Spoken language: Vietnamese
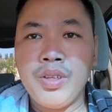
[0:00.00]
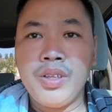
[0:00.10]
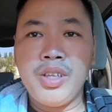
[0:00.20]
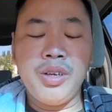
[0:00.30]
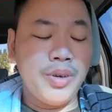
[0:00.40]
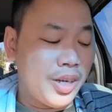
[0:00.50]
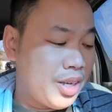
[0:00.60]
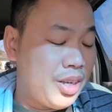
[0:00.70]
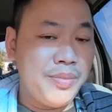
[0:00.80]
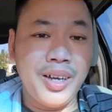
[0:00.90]
nhưng mà
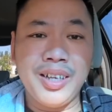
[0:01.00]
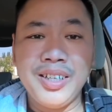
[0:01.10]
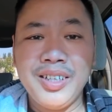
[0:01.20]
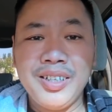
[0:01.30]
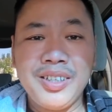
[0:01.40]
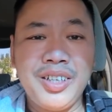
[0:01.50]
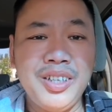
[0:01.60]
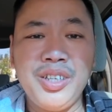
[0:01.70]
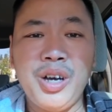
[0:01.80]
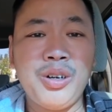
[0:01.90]
khi mà chích
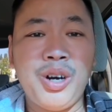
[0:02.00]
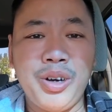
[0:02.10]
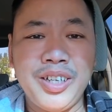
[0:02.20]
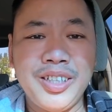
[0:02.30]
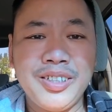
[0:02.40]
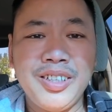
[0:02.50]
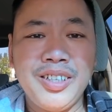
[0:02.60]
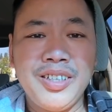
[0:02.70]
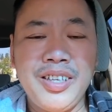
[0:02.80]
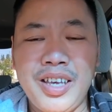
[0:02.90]
vô rồi đó
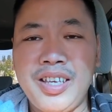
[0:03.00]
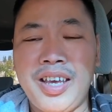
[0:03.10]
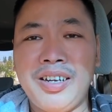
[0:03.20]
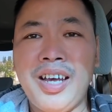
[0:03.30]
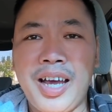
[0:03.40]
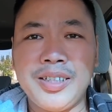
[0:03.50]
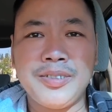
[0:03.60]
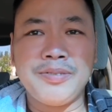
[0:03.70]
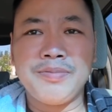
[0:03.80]
về nhà nó hành